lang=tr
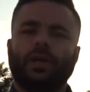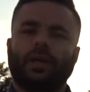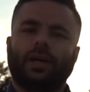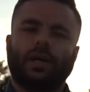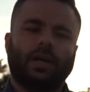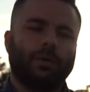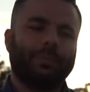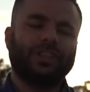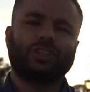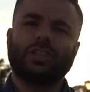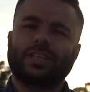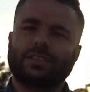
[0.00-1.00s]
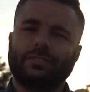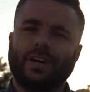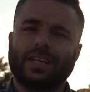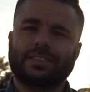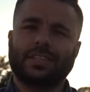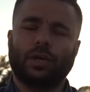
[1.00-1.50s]
bir e, peşinatın
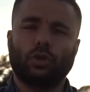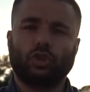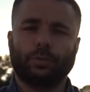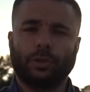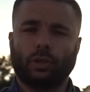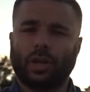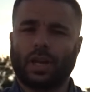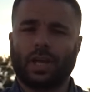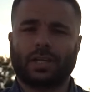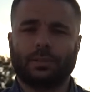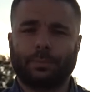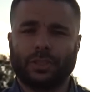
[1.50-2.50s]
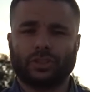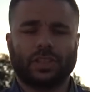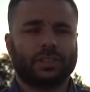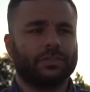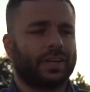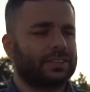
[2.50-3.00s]
varsa bin dolara yakın
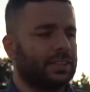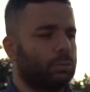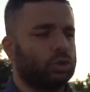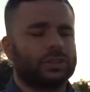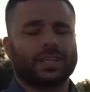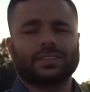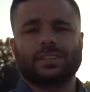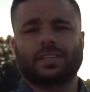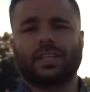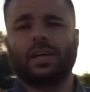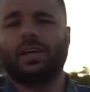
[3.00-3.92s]
peşinatın varsa bunu taksitle